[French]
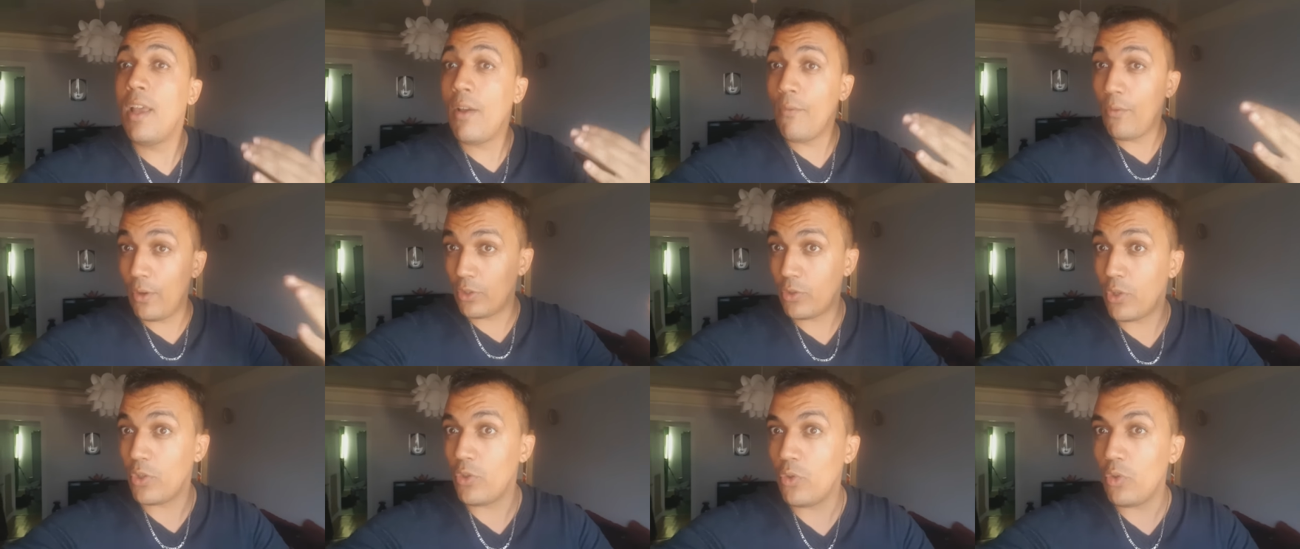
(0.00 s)

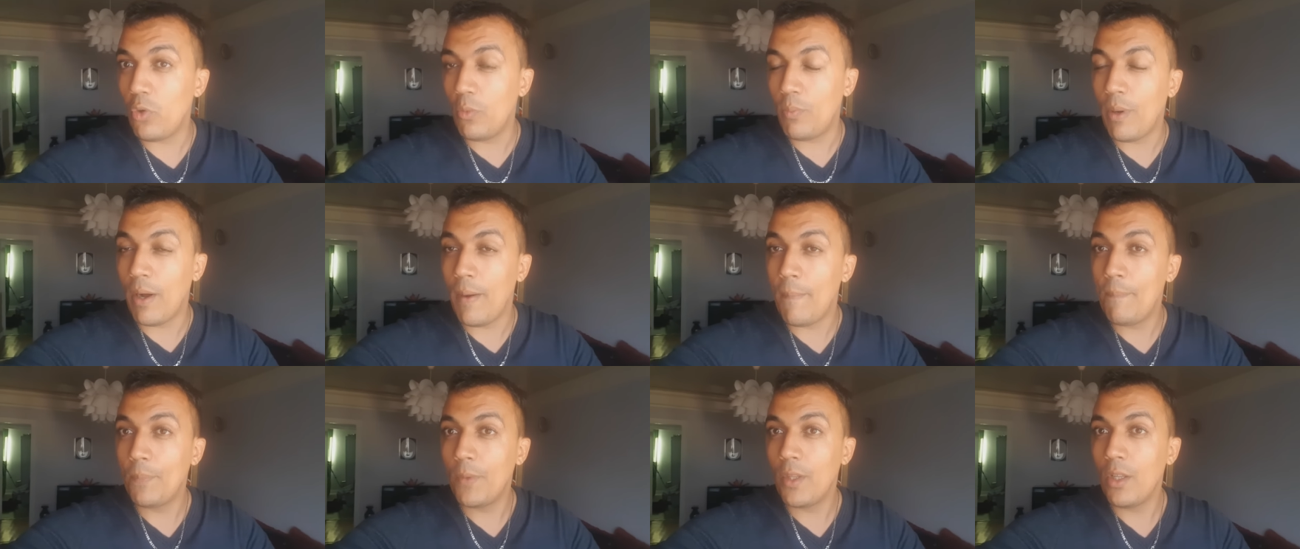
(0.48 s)
Pour est que je joue ou
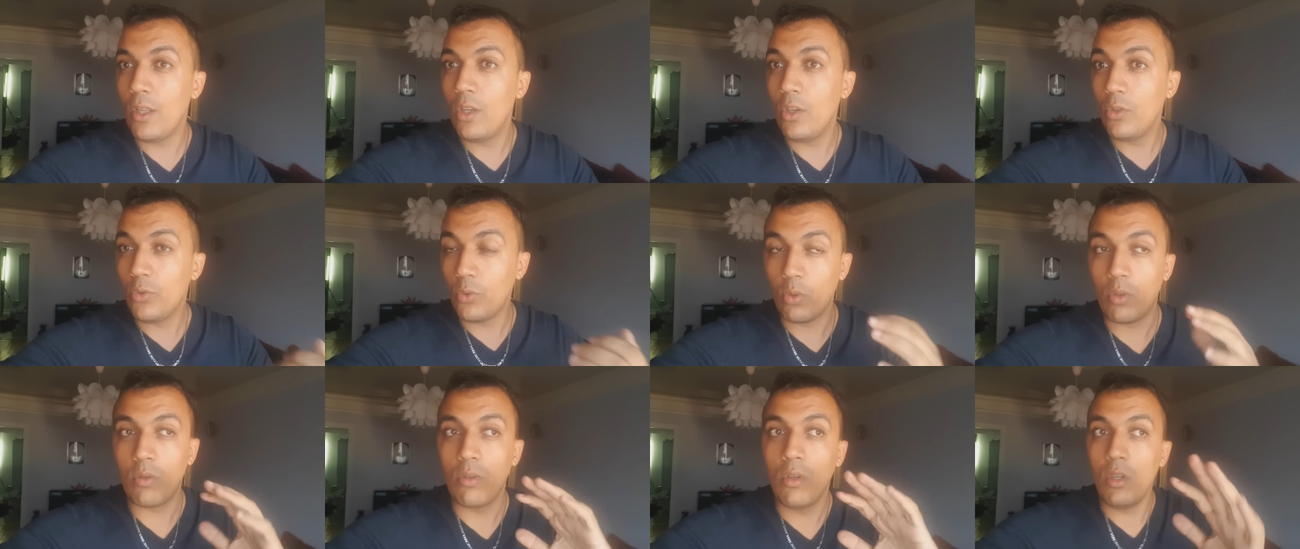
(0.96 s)
pas
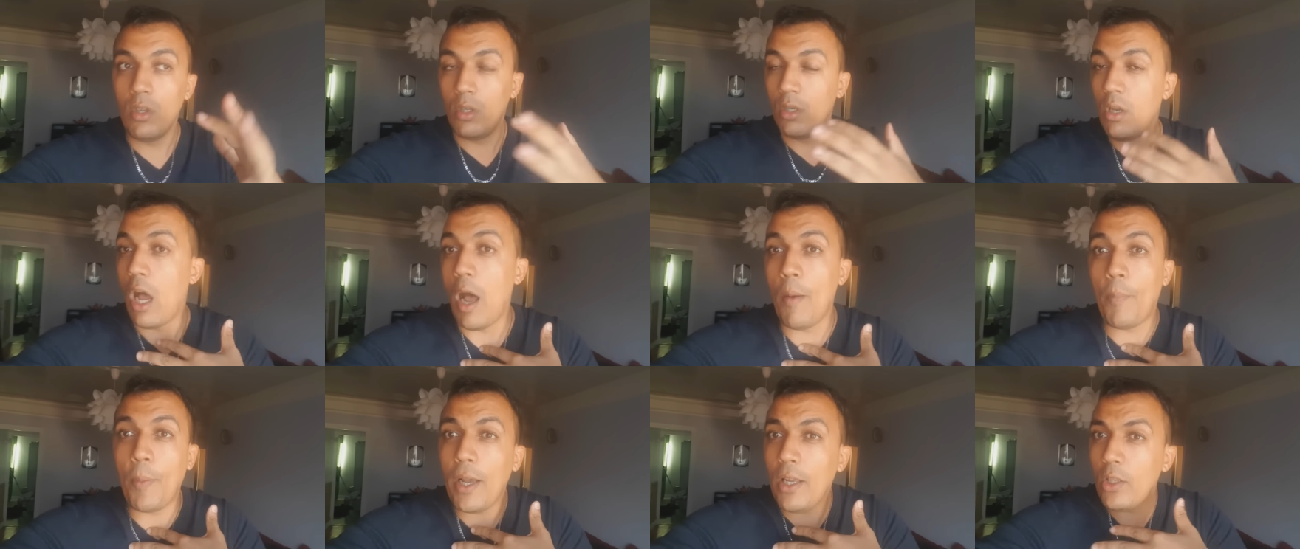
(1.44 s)
Donc,
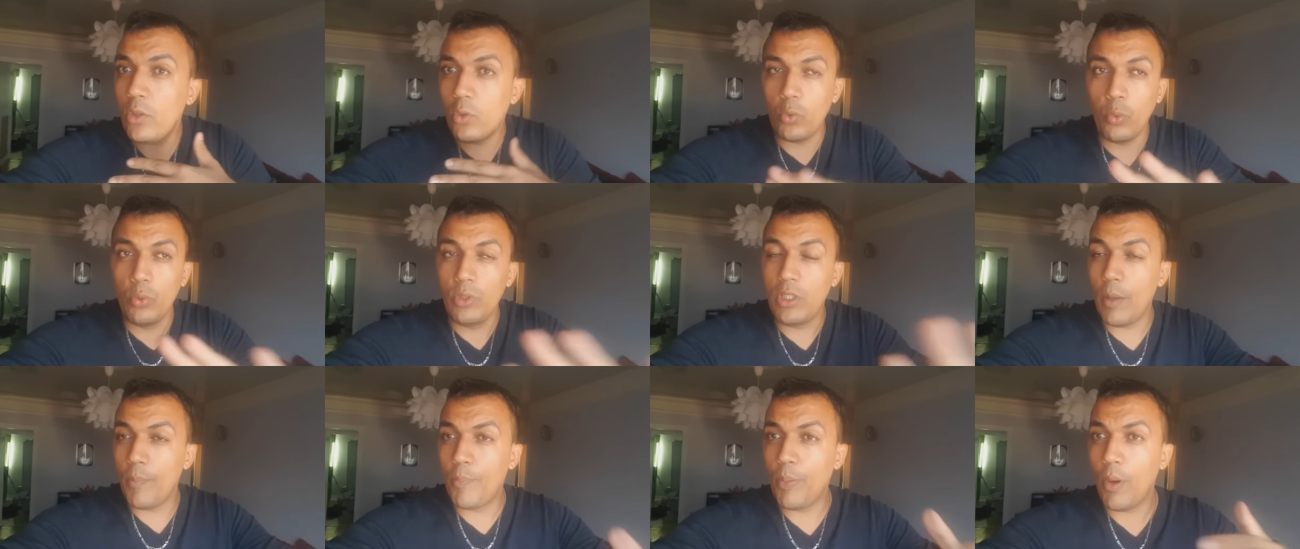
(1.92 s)
après,
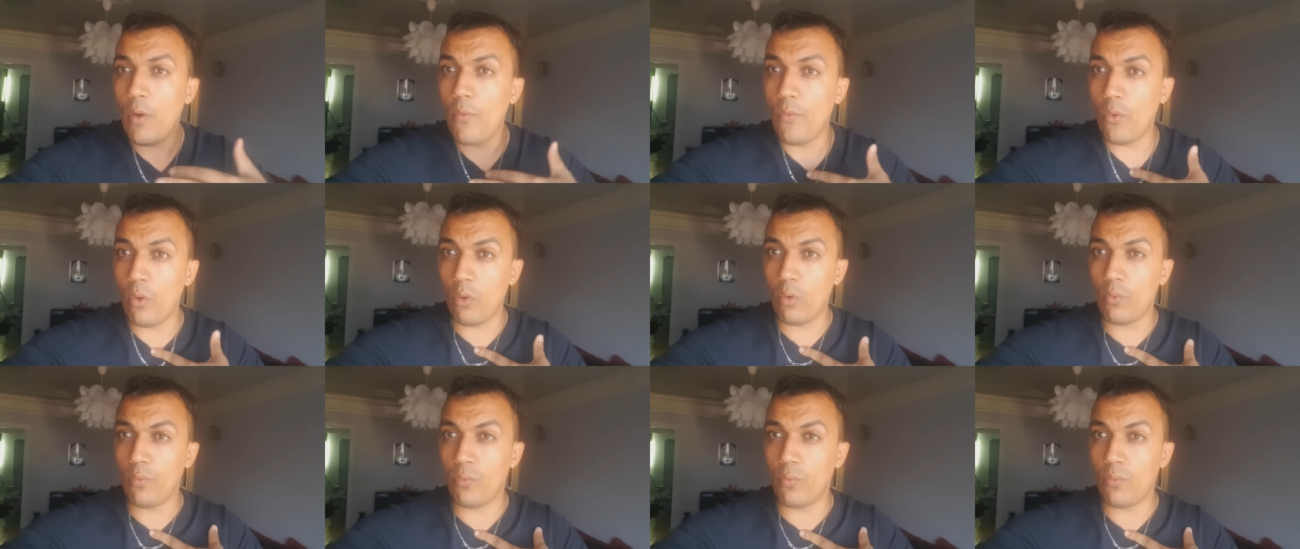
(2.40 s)
tout dépend vos,